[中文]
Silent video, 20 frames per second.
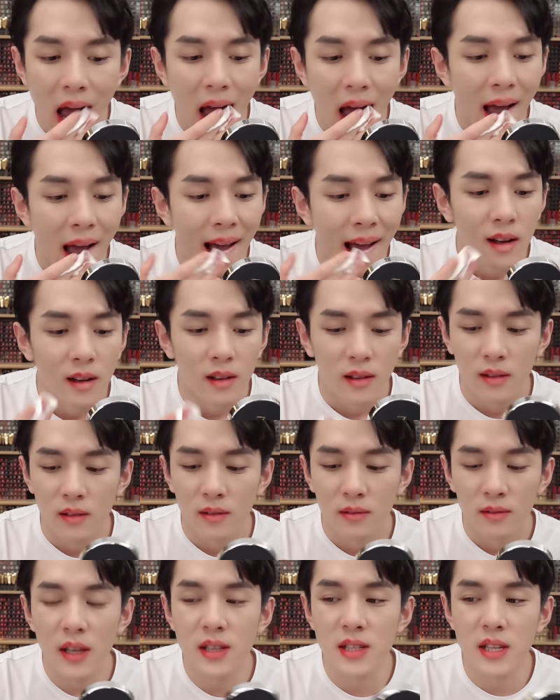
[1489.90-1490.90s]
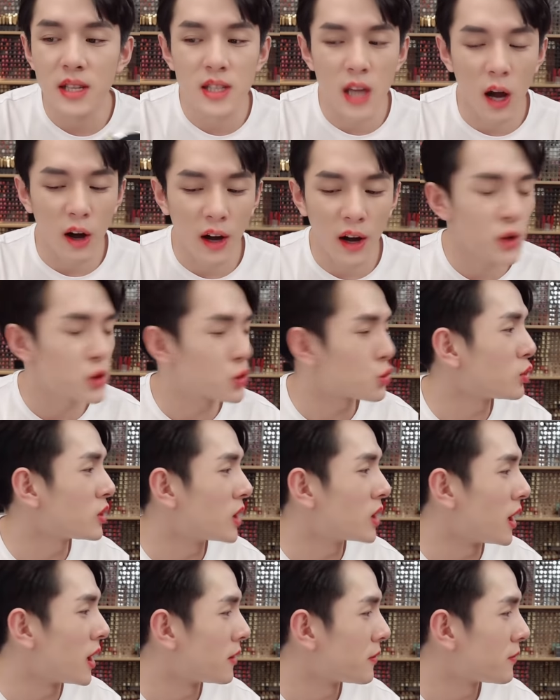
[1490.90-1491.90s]
你看，我要是那些小黑书
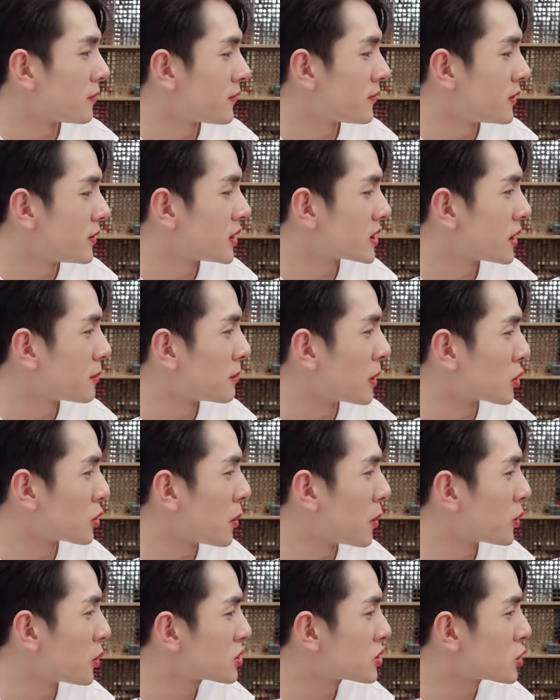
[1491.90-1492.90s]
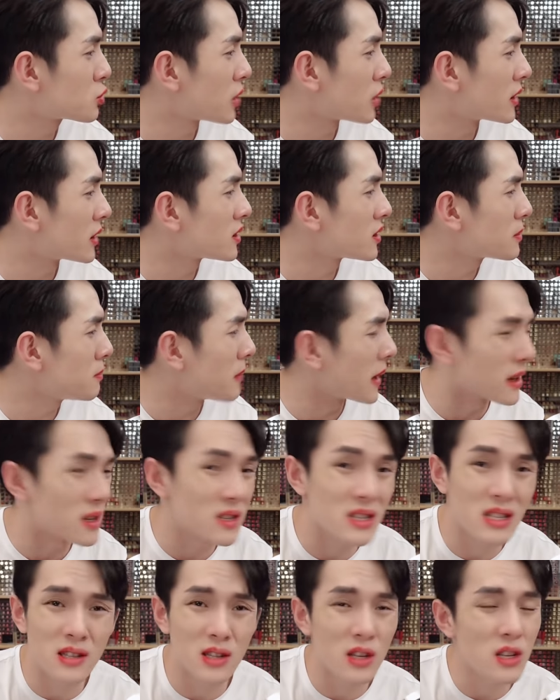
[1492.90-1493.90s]
的那些美妆博主试出来，真的是美
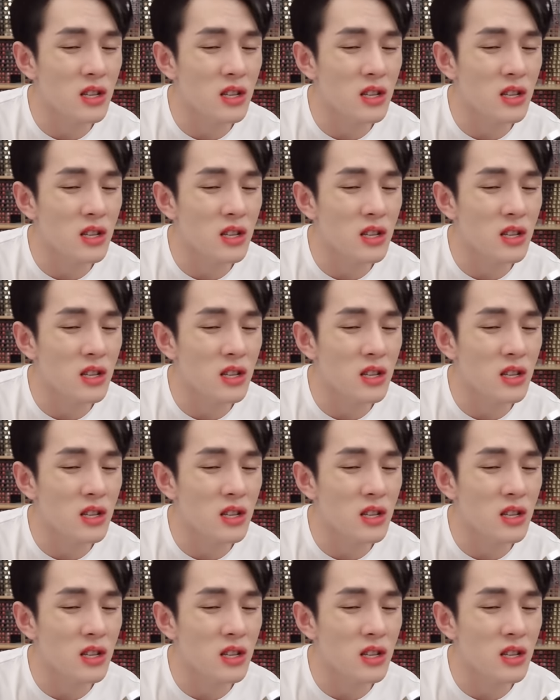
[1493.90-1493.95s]
死，